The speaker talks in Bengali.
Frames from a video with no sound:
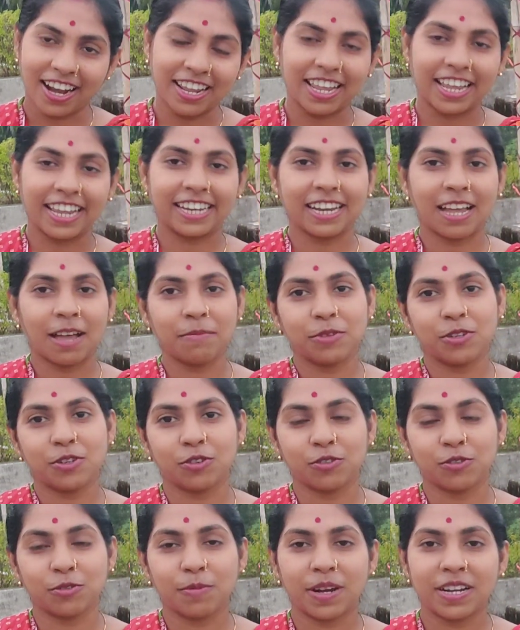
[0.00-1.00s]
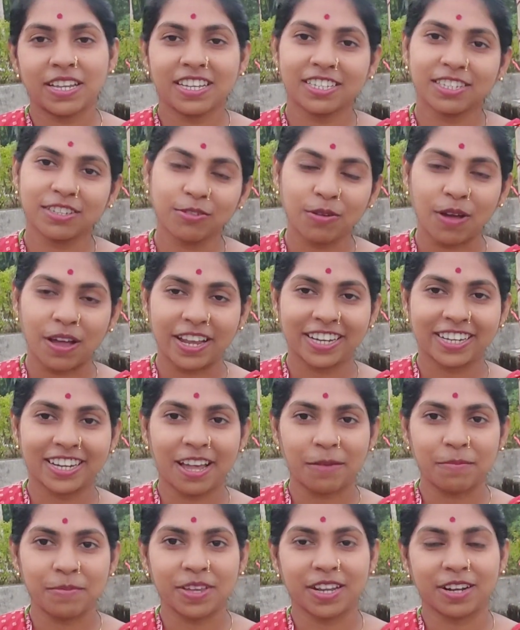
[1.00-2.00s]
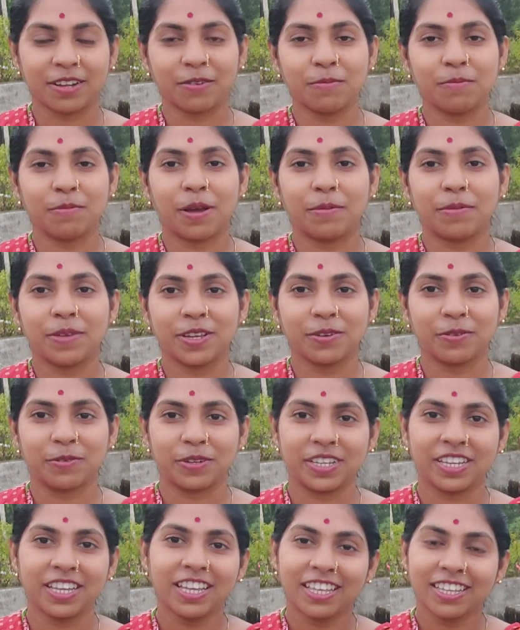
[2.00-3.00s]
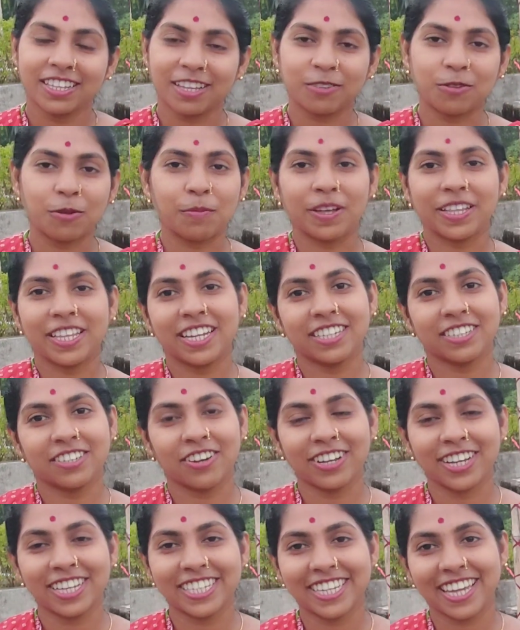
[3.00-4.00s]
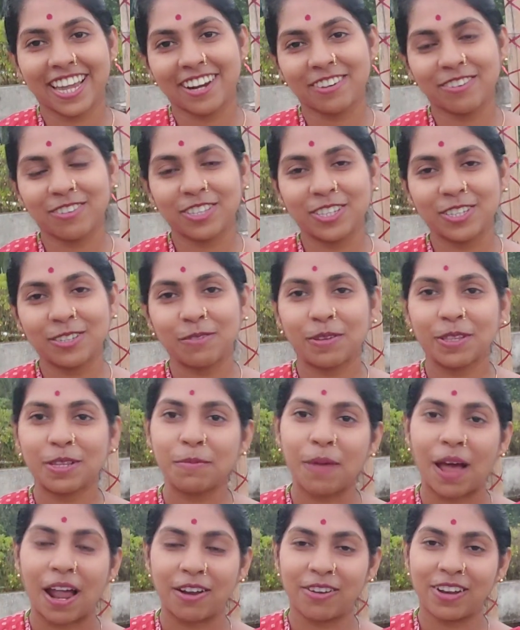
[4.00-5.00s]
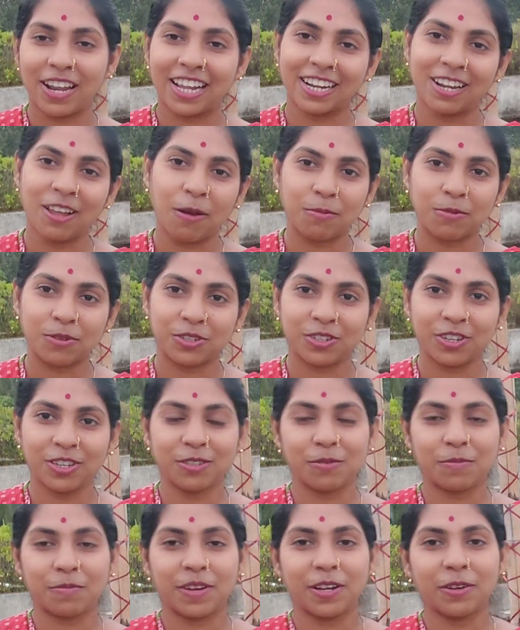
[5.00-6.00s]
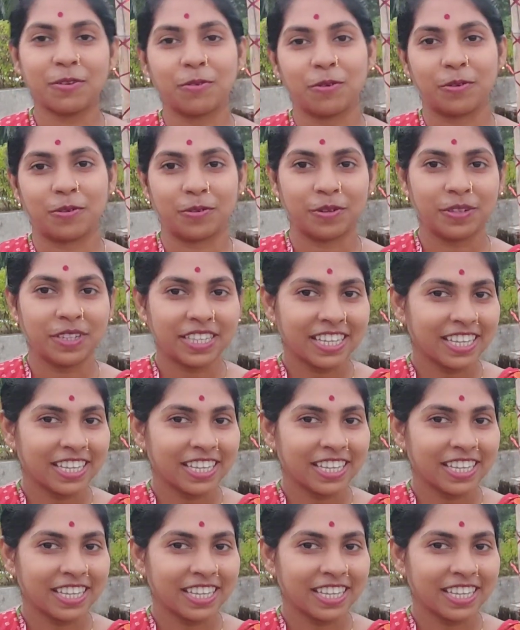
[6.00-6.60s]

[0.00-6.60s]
আর এটা আমি শ্বশুর বাড়ি এসেও এটা আমি এরকম ভাবেই করি তা তোমাদের সঙ্গে শেয়ার করছি তোমাদের ভালো লাগলে অবশ্যই তোমরা করো